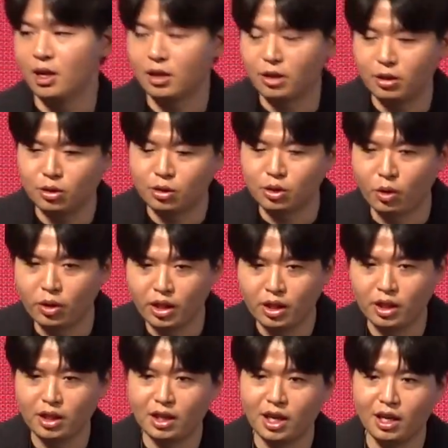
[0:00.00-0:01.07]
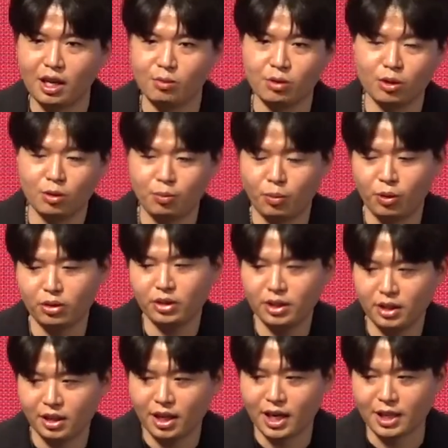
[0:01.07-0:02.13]
그래서 저희가 아무래도
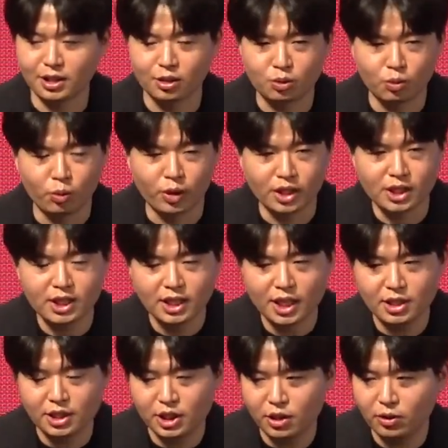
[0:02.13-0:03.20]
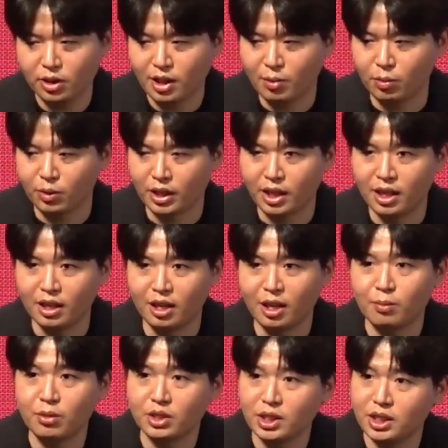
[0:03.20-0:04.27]
보여드리는 게 가장 좋은 게 실시간 시연이다 보니까
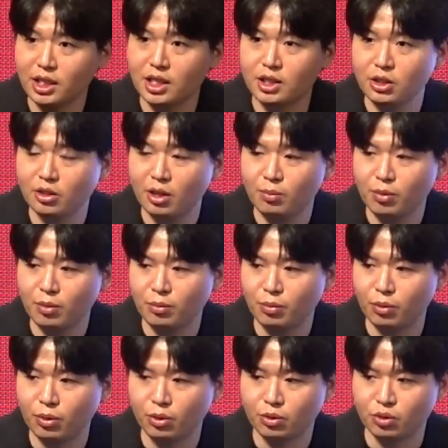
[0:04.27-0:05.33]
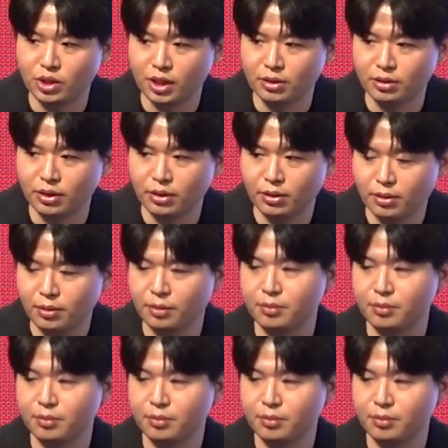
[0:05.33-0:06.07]
한번 실시간 시연을 한번 보여주시겠어요?